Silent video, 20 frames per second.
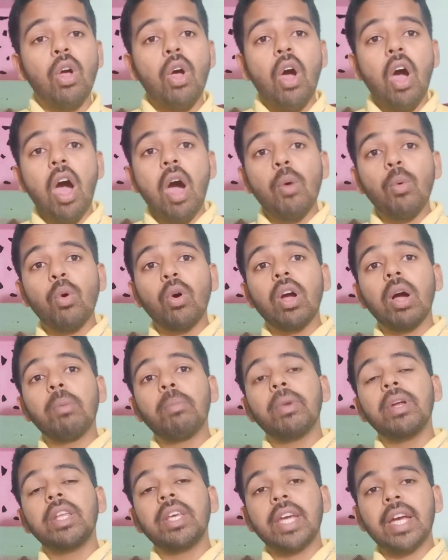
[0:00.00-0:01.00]
और वो
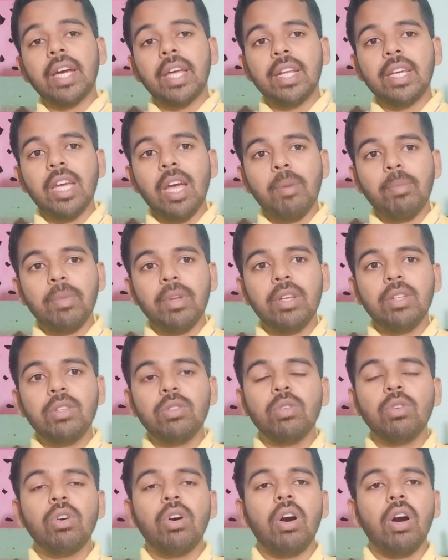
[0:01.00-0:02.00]
कंपनी क्या करेगी अपने
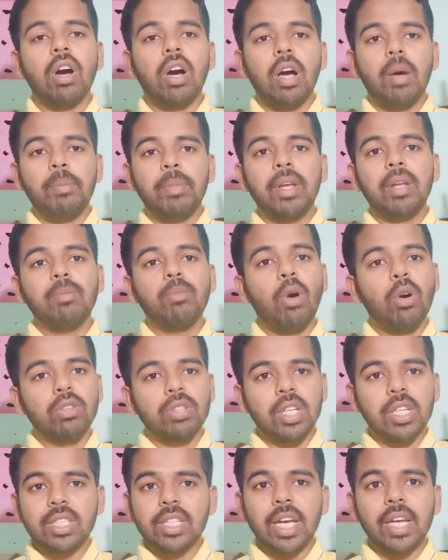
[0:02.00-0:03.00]
जो मेन
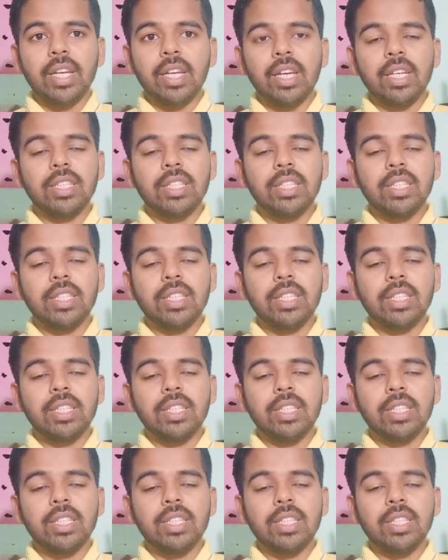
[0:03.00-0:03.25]
बॉस है चाइना